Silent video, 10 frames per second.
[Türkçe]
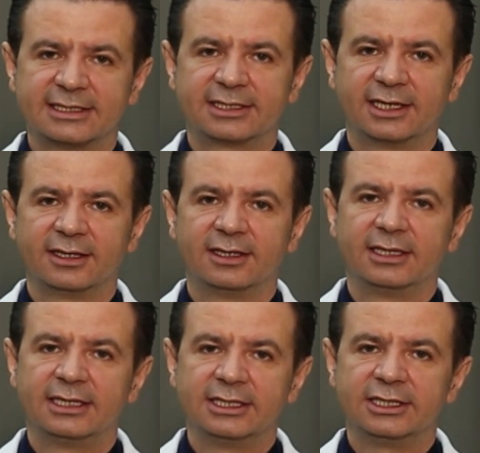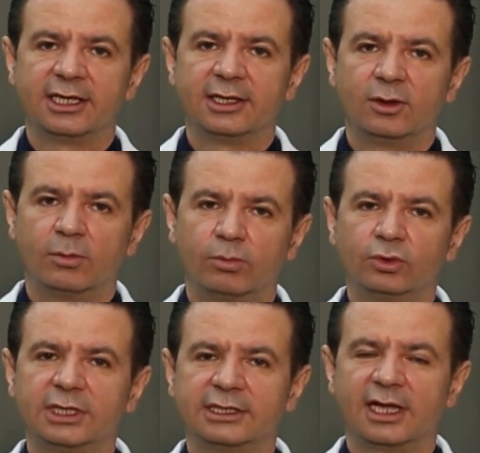ise yine
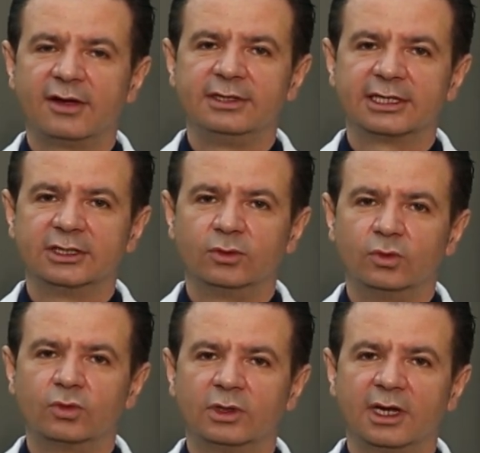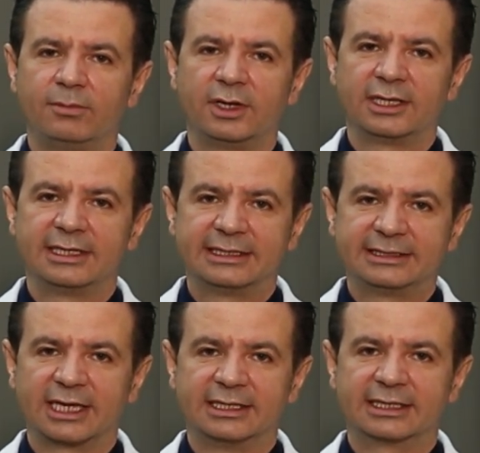bu tedavilerin uygulanma
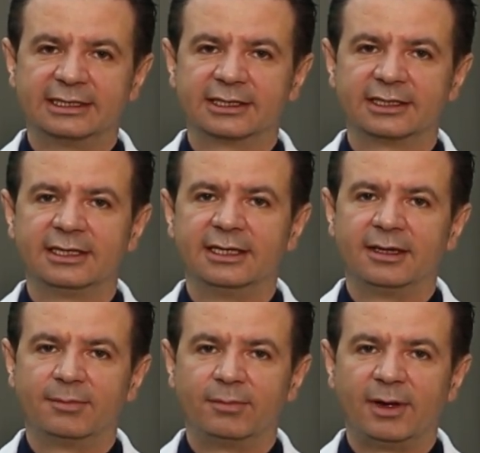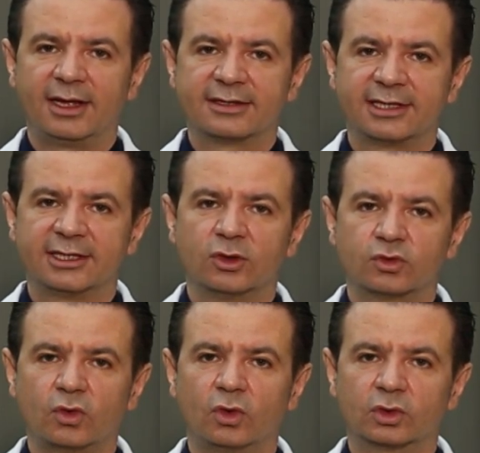teknikleri bazen
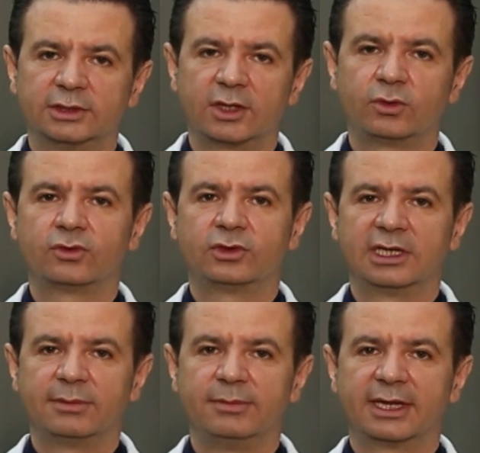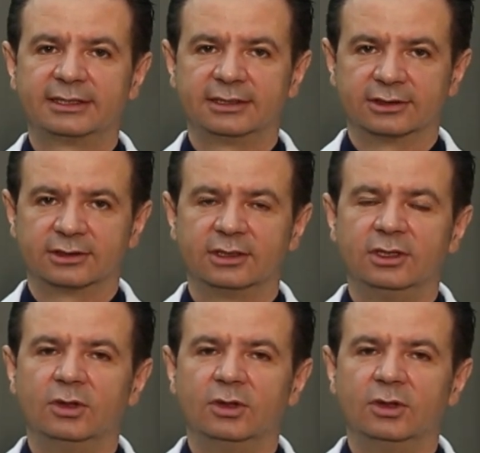zorluklar gösterebilmektedir.